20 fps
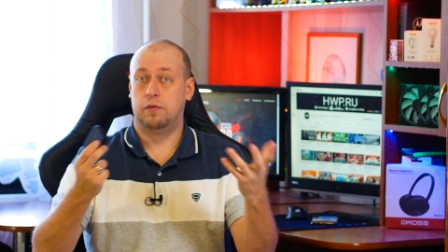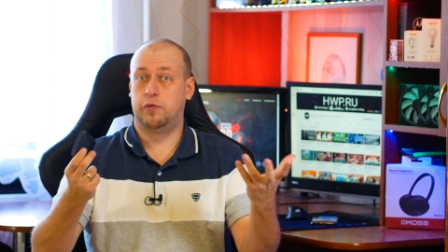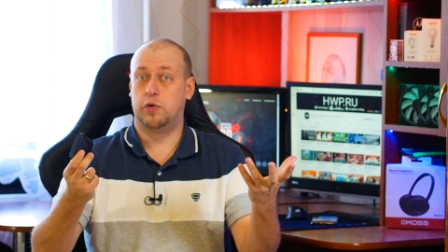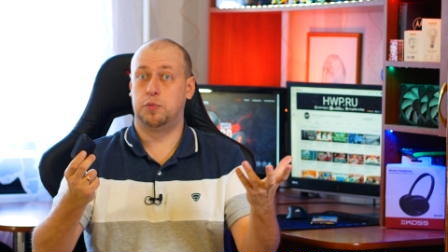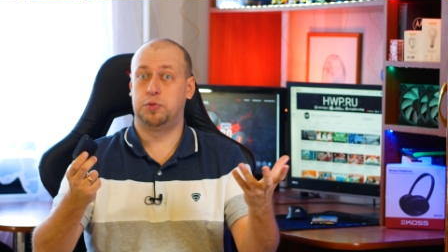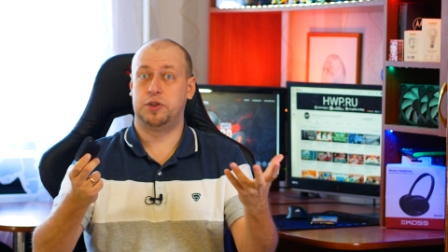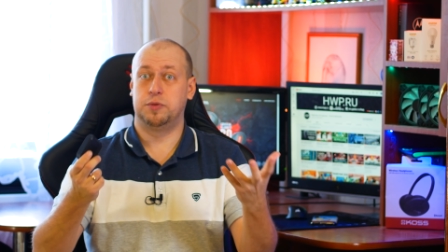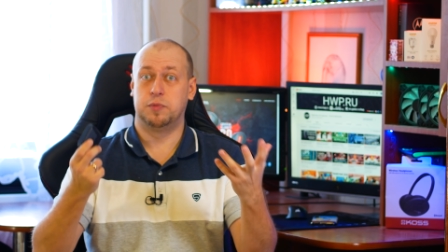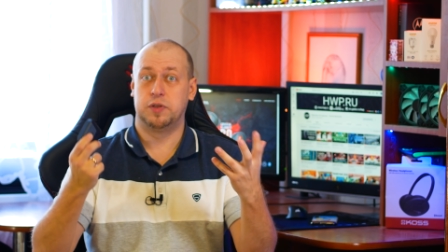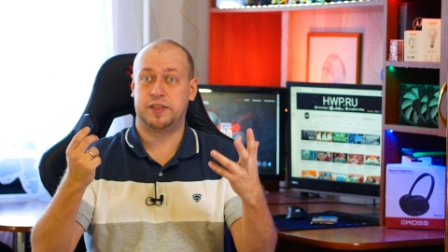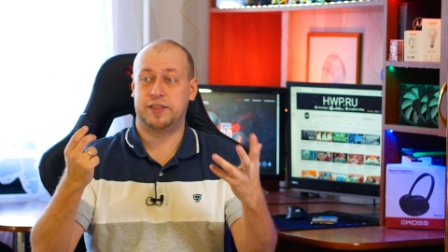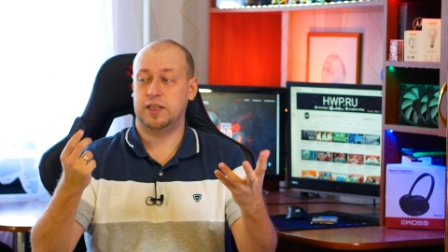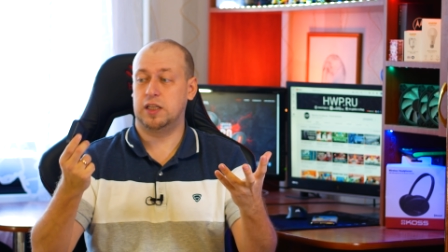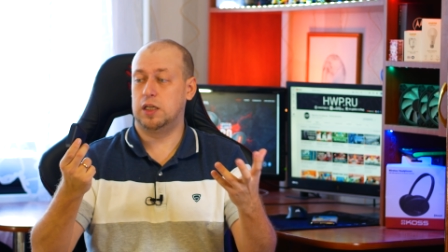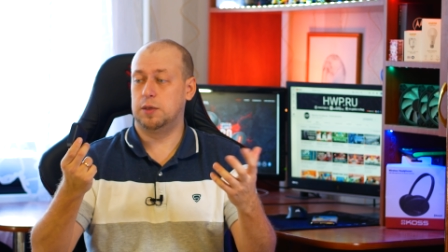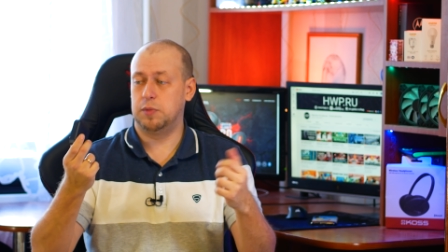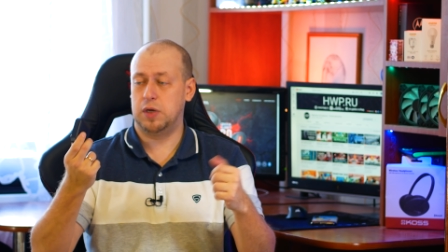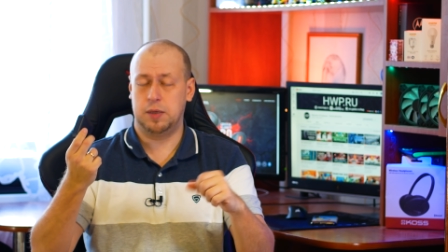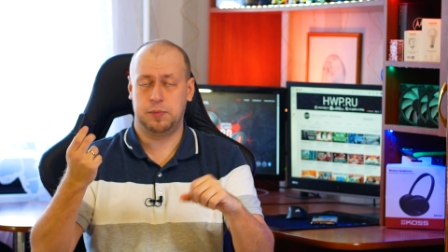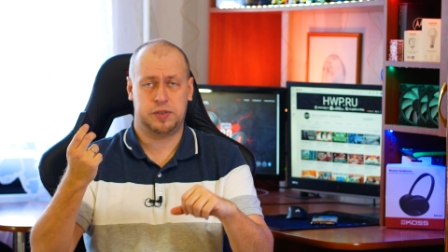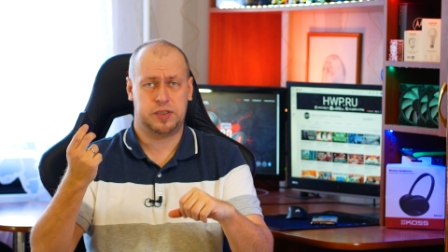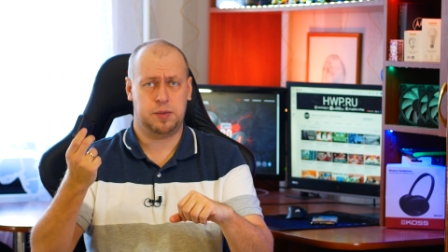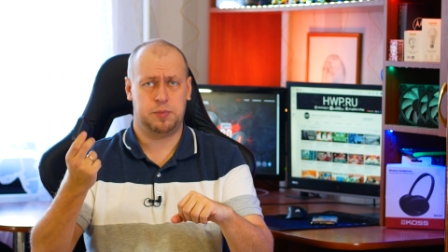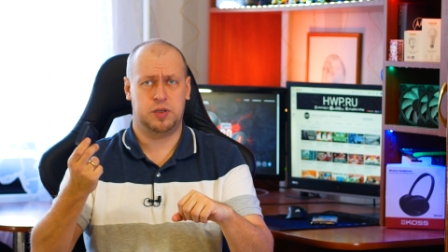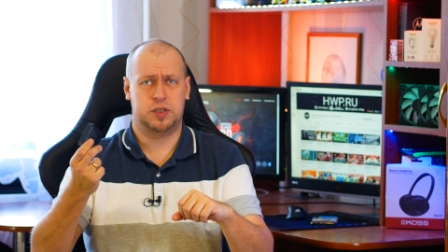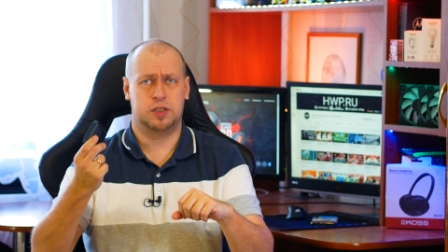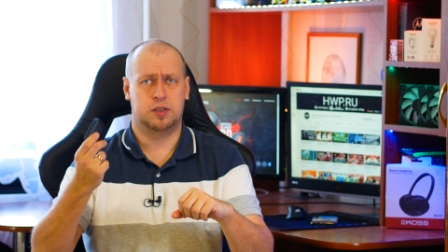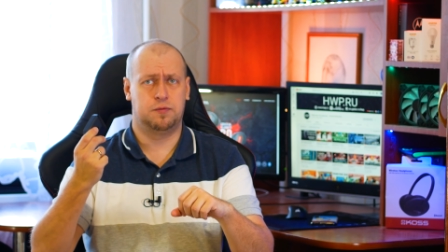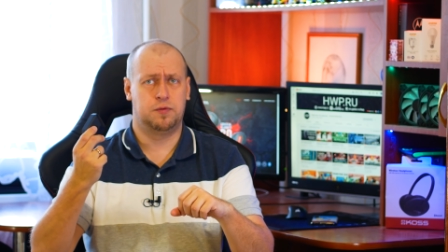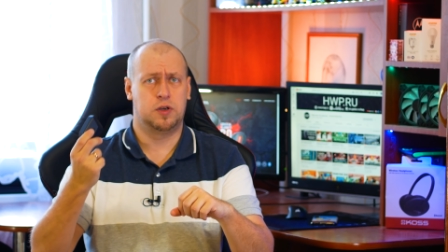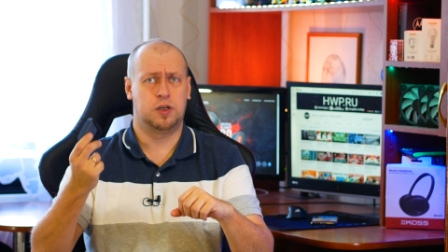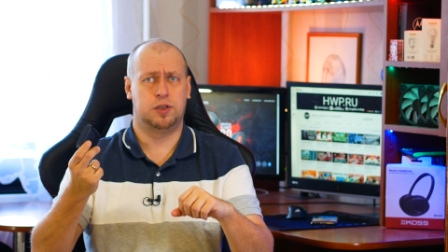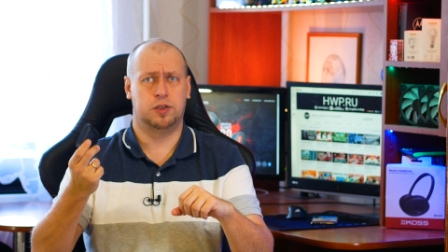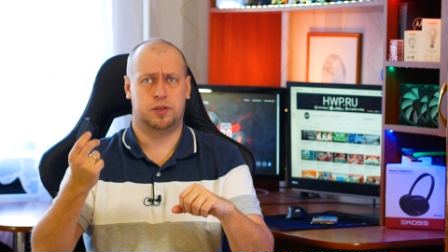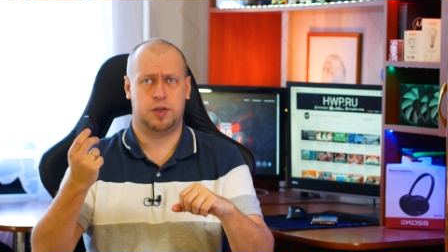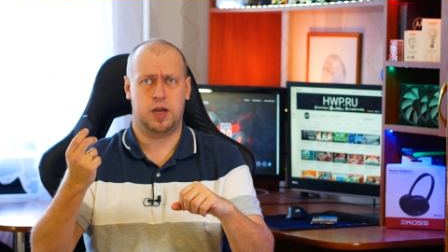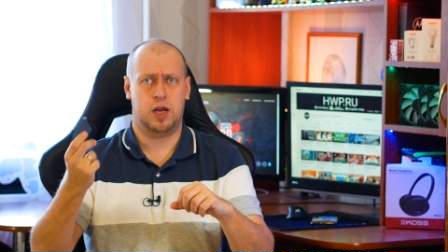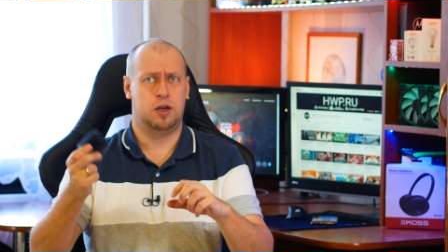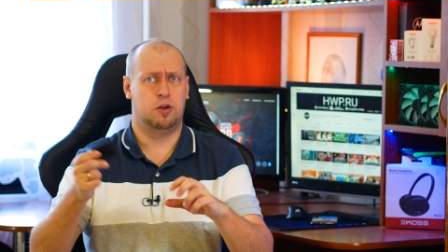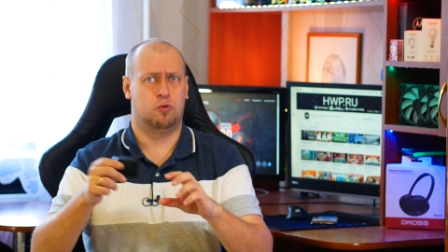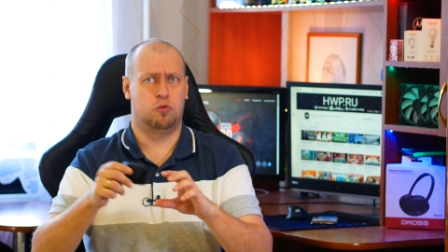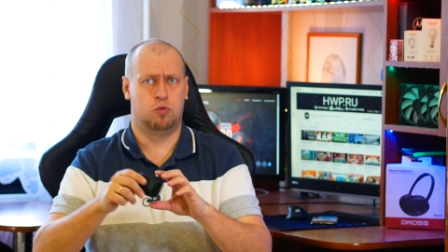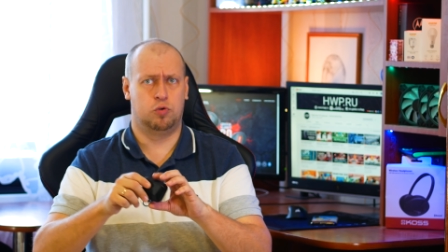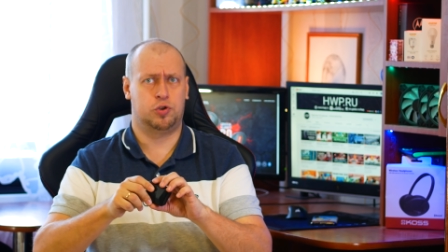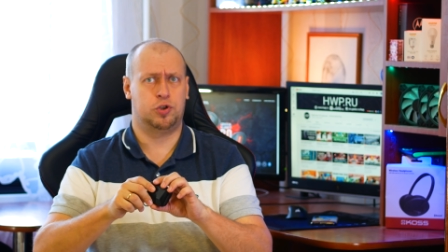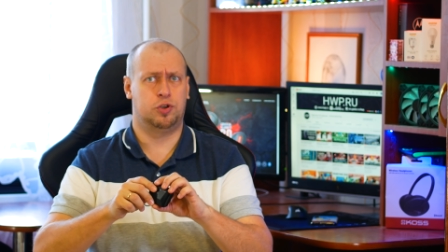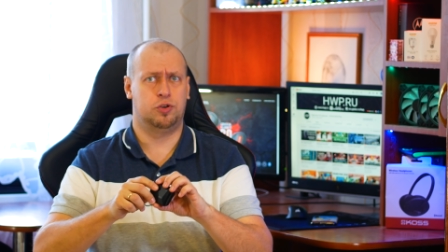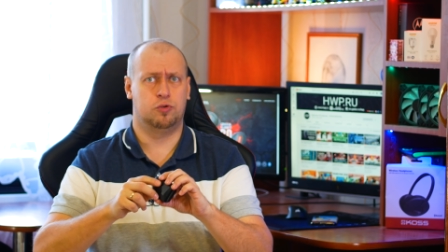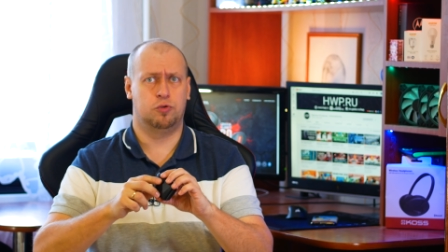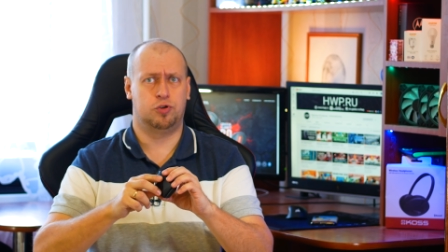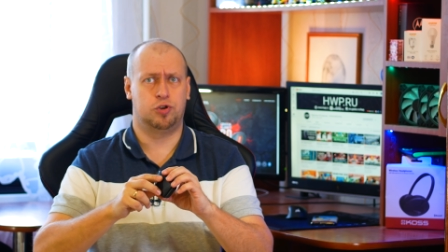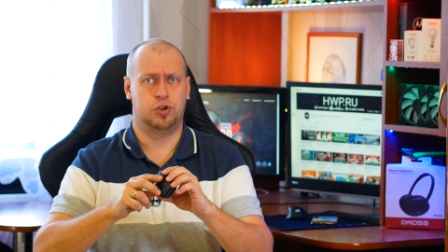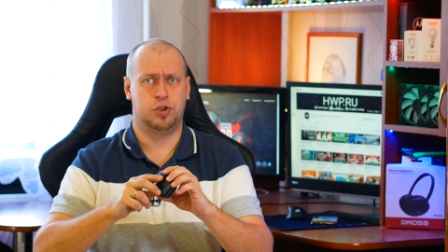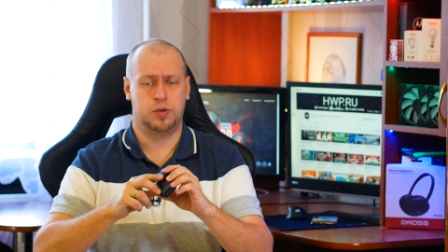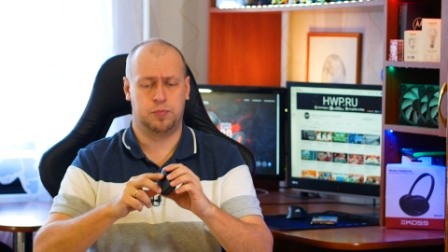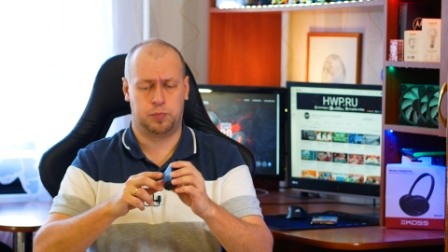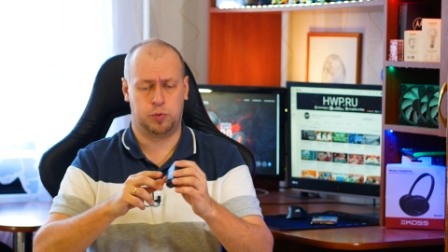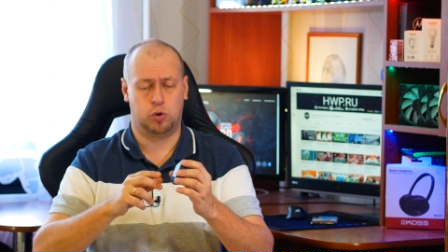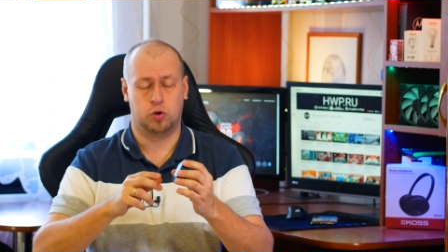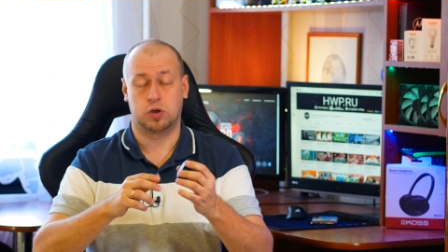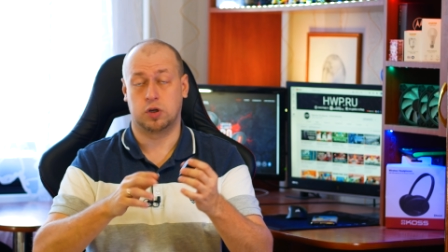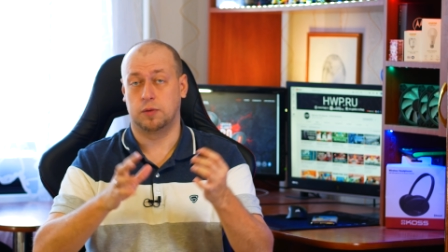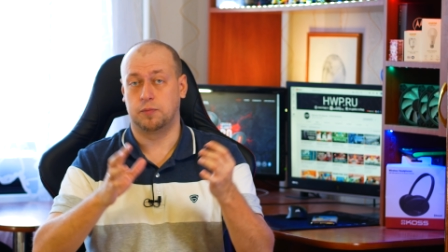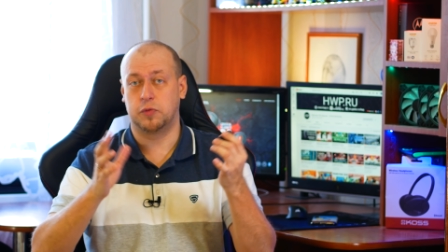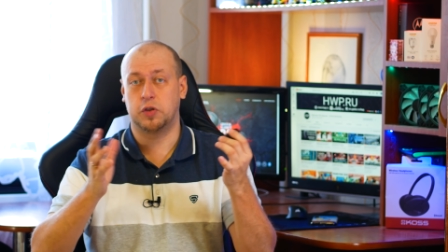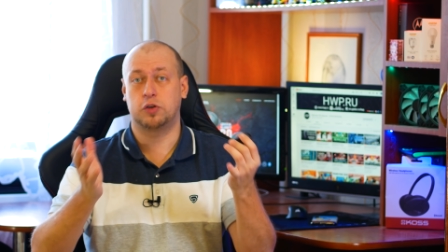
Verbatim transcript: В общем и целом, m 70 выглядит реально очень и очень неплохо.